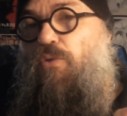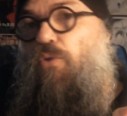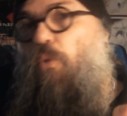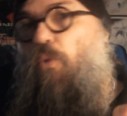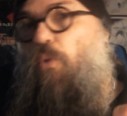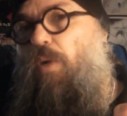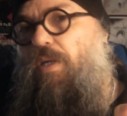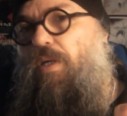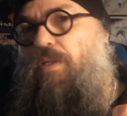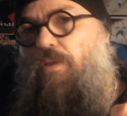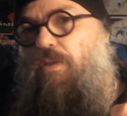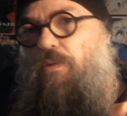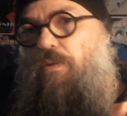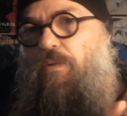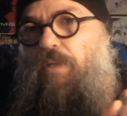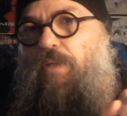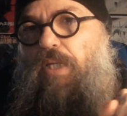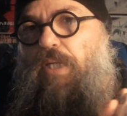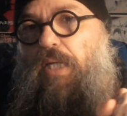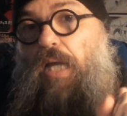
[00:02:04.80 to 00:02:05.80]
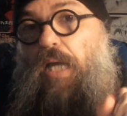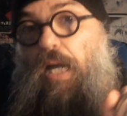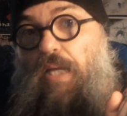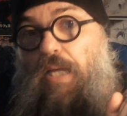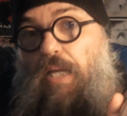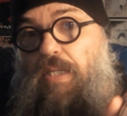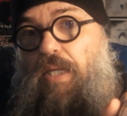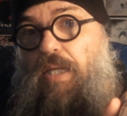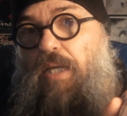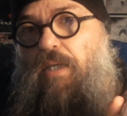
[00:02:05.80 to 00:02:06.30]
trois ans, et
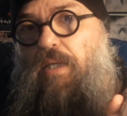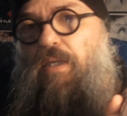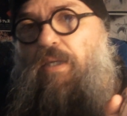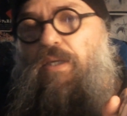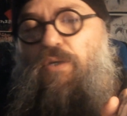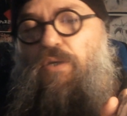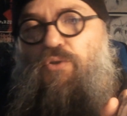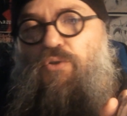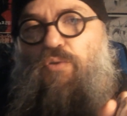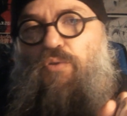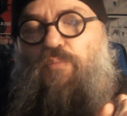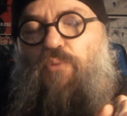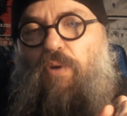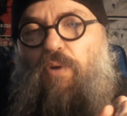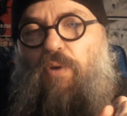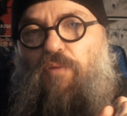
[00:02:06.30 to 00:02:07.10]
grâce à qui je peux